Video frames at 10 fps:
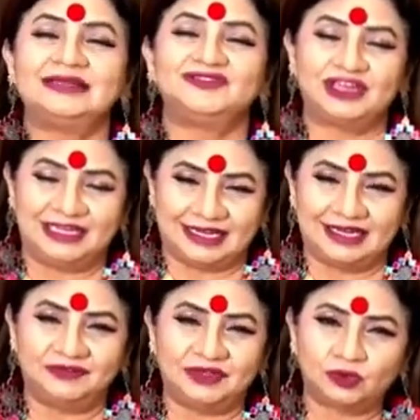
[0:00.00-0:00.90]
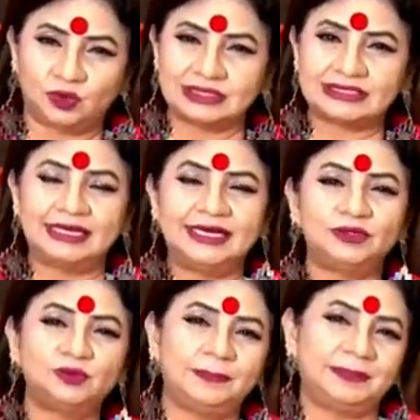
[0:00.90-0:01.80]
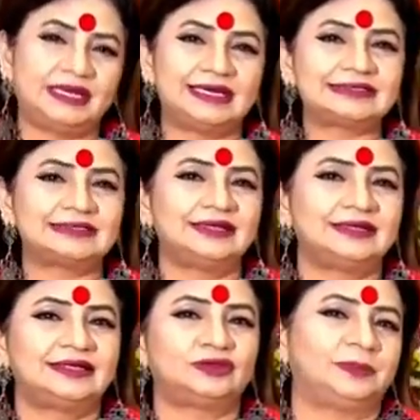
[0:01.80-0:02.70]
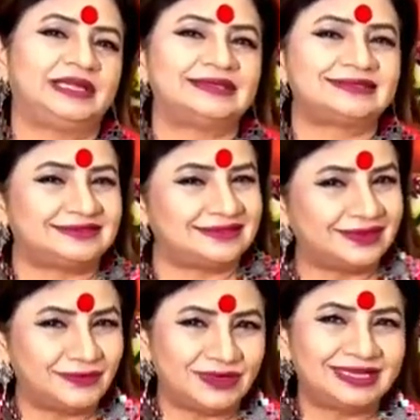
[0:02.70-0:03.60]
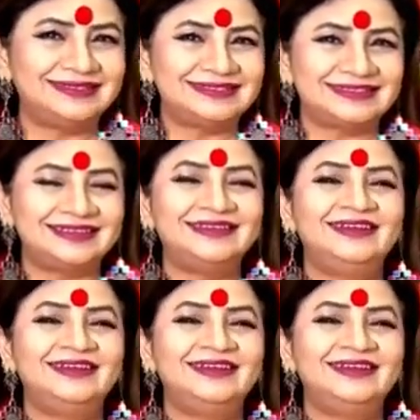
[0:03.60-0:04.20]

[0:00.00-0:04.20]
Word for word: चलिए एनीवे anyway, थोड़ा सा लेट हुए पेरेंट्स देख रहे हैं तो पेरेंट्स से ज़रा उठा दीजिए